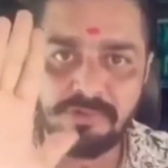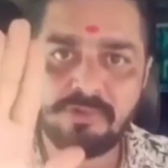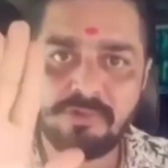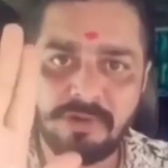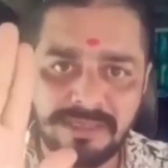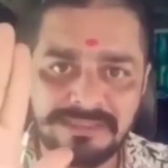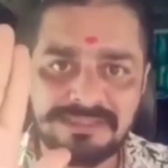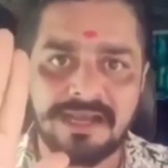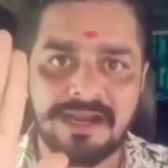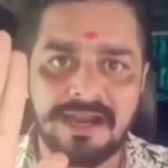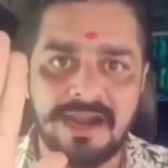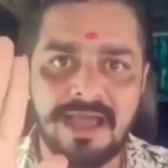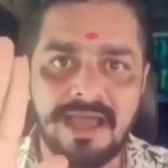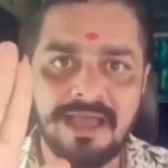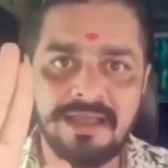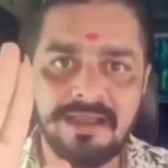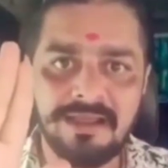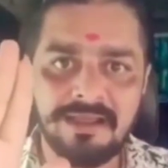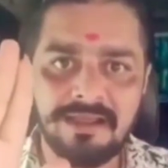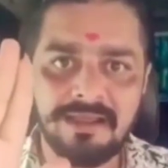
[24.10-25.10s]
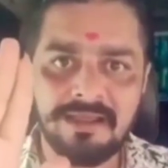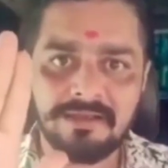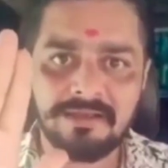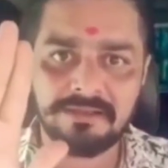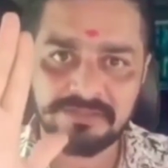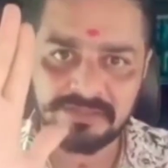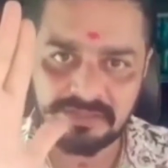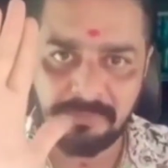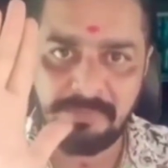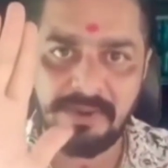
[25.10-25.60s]
रुको जरा
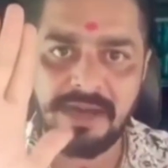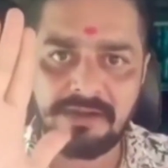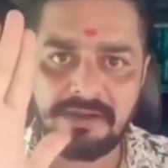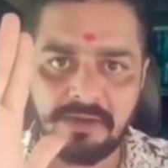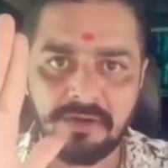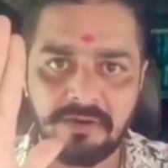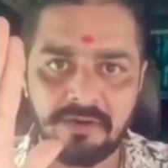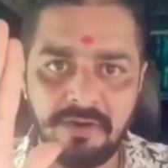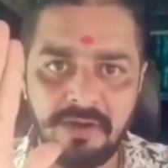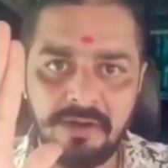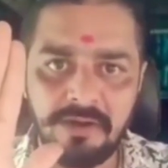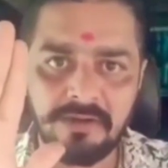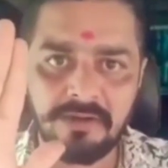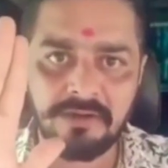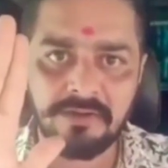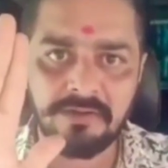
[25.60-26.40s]
सबर करो